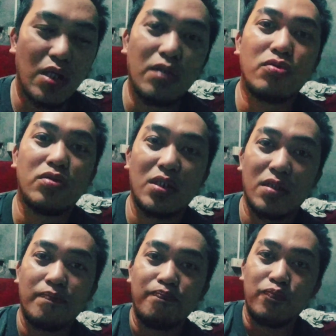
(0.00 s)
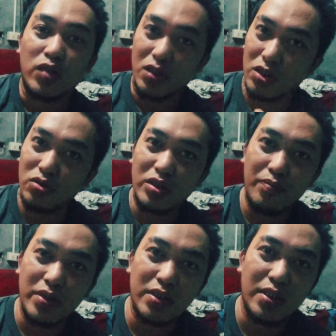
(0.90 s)
Lalo na dito
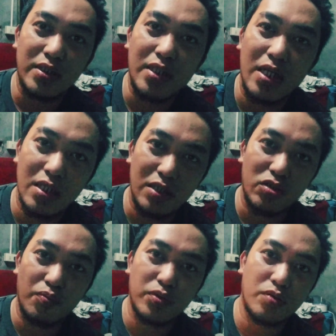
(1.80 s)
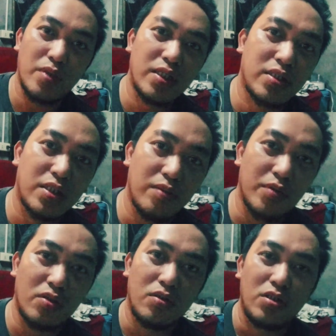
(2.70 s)
sa business na soft serve ice
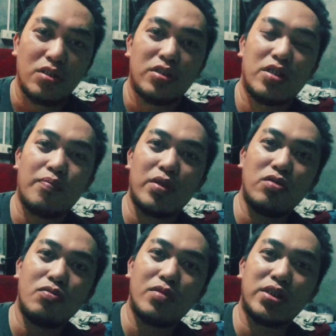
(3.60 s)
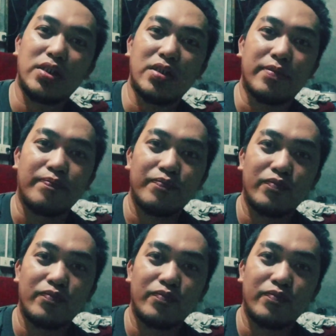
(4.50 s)
cream no syempre yung machine